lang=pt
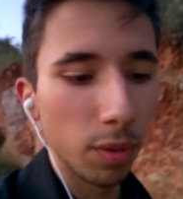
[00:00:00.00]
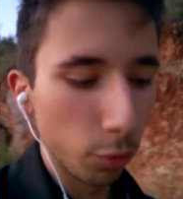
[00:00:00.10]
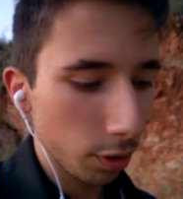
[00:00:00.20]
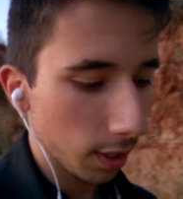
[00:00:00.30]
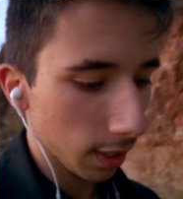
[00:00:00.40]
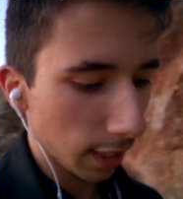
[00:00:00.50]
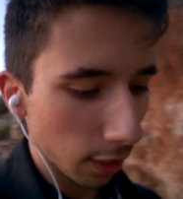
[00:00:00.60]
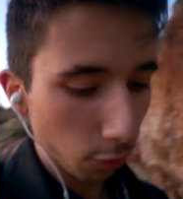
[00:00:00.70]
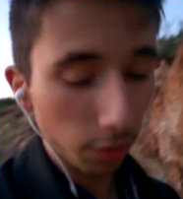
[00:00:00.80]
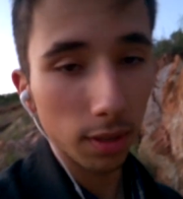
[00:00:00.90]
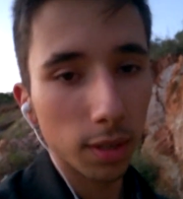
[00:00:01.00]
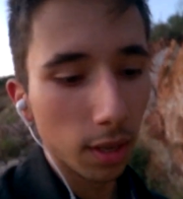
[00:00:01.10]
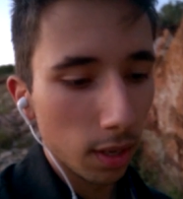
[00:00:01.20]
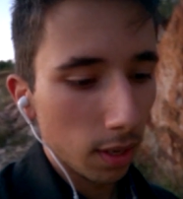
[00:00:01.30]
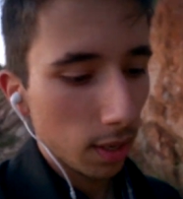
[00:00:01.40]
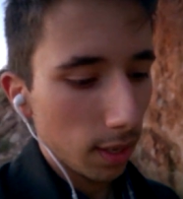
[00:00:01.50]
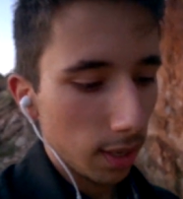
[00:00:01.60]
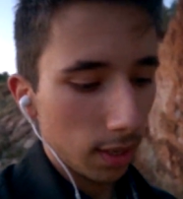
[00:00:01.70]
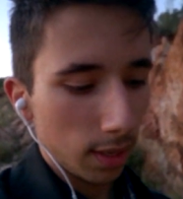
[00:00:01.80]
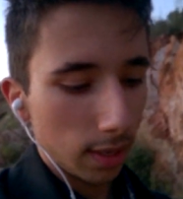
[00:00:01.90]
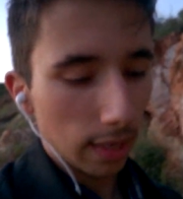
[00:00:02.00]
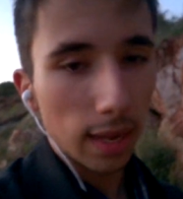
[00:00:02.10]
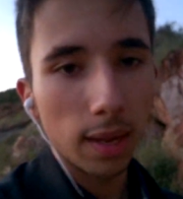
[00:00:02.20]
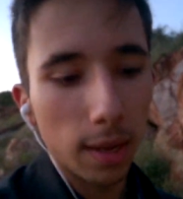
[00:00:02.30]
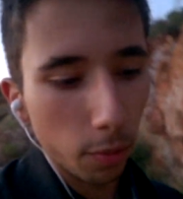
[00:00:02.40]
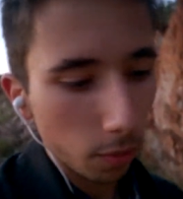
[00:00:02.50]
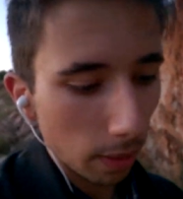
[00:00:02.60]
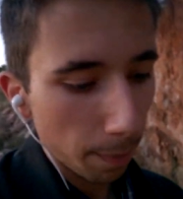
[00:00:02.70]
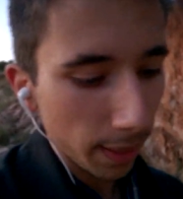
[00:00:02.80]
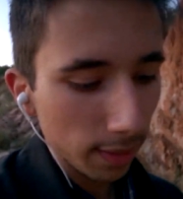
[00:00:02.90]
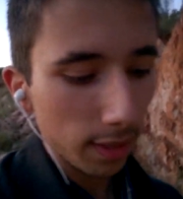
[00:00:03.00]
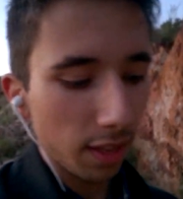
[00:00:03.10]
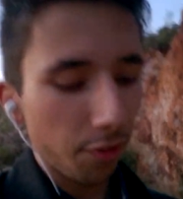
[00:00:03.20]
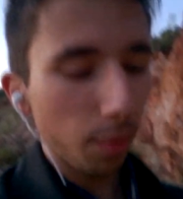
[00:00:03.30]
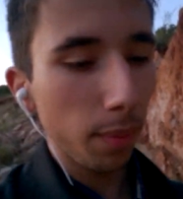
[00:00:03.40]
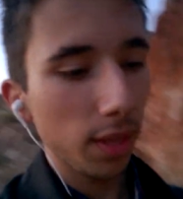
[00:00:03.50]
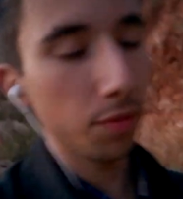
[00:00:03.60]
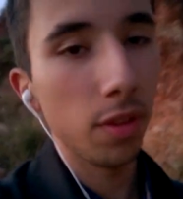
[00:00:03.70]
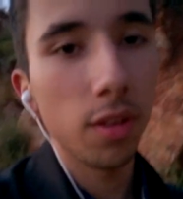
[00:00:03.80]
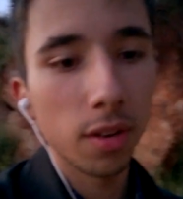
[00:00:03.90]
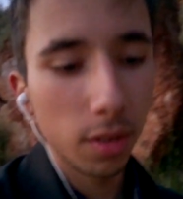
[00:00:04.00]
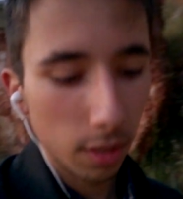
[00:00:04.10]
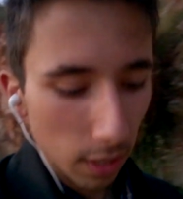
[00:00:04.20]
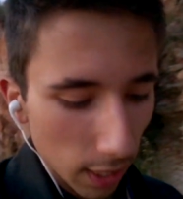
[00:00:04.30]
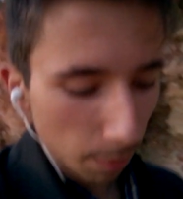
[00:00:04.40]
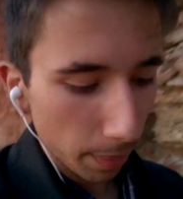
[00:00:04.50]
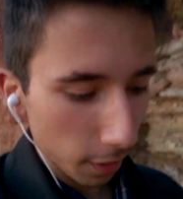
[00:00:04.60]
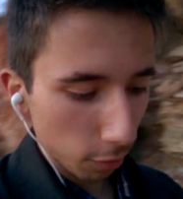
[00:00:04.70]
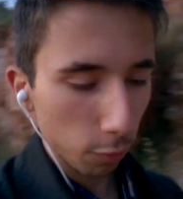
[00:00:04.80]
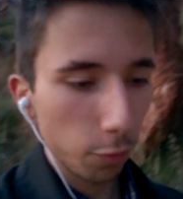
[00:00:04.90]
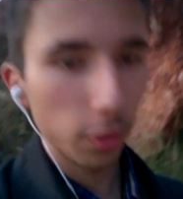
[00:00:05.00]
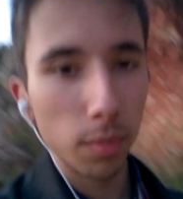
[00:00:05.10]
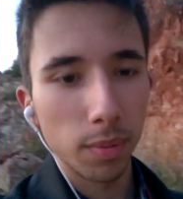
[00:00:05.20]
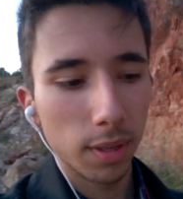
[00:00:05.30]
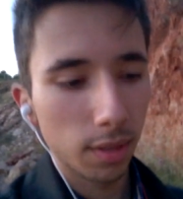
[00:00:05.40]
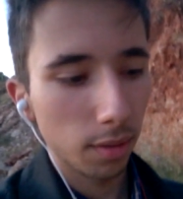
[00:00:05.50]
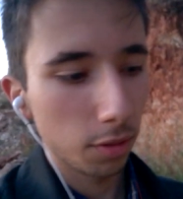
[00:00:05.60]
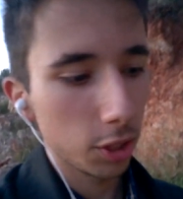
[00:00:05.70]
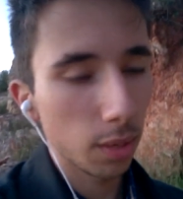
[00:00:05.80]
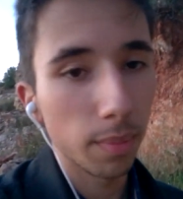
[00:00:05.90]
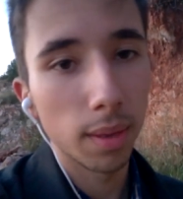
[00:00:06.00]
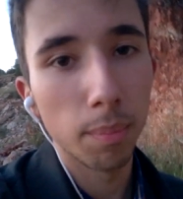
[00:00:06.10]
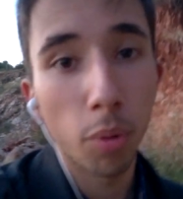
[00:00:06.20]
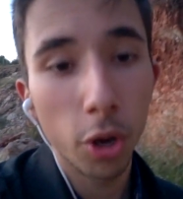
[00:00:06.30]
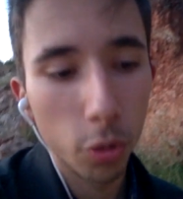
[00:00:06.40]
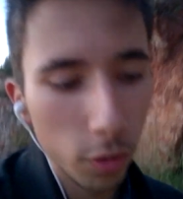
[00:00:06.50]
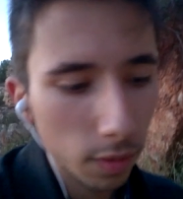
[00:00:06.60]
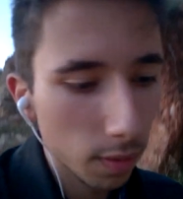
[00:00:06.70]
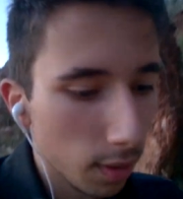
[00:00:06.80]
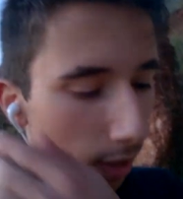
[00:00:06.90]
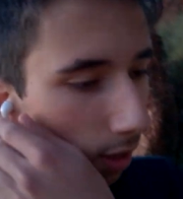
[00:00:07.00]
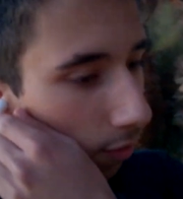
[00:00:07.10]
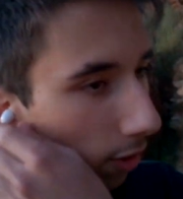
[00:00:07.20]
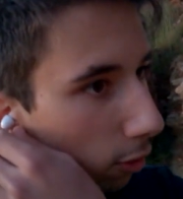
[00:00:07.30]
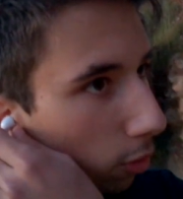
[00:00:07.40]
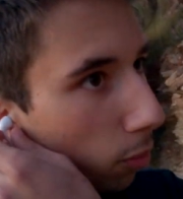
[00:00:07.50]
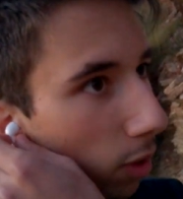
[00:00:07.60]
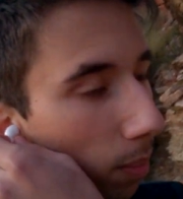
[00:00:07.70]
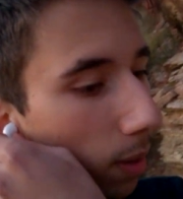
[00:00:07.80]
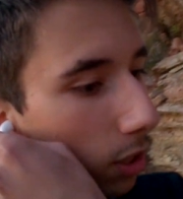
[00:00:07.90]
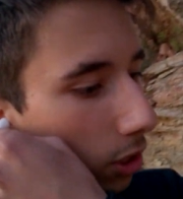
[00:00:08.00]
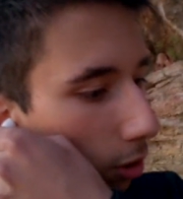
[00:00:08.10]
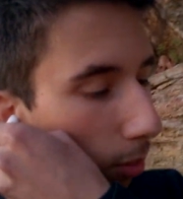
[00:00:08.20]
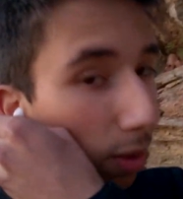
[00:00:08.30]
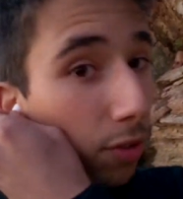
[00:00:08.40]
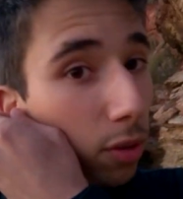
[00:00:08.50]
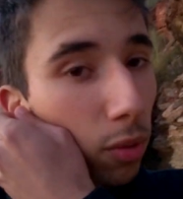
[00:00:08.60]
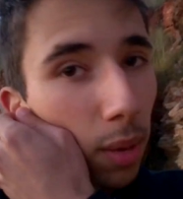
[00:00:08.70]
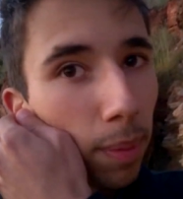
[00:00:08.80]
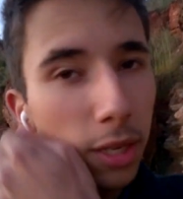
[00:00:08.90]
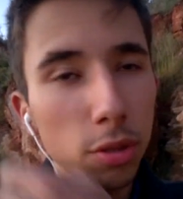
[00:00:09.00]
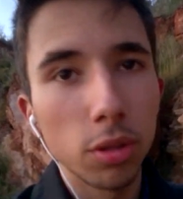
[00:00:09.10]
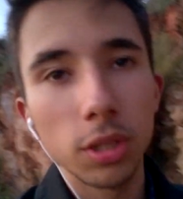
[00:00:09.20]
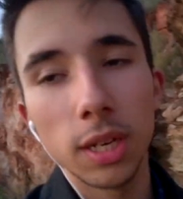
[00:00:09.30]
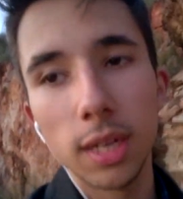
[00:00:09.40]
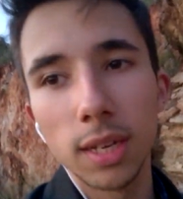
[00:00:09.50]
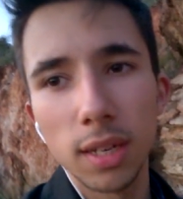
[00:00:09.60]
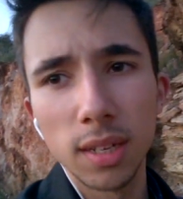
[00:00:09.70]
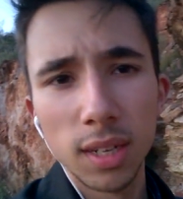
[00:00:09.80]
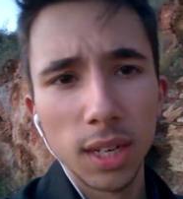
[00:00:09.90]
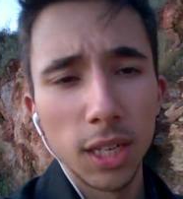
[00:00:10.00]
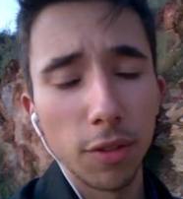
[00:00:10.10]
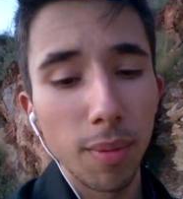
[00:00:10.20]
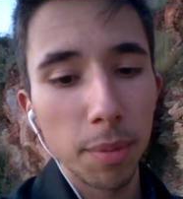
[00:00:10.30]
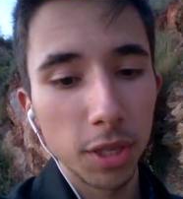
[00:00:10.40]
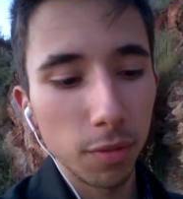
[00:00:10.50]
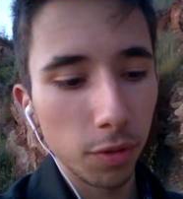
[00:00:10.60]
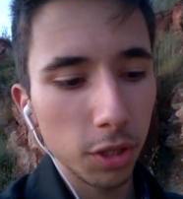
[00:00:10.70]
a ouvir música, tenho estado a ouvir uh, a banda da Family of the Year que aparece num filme que se chama Boyhood. Fala sobre um rapaz, sobre a vida de um rapaz. Uh, esse é bastante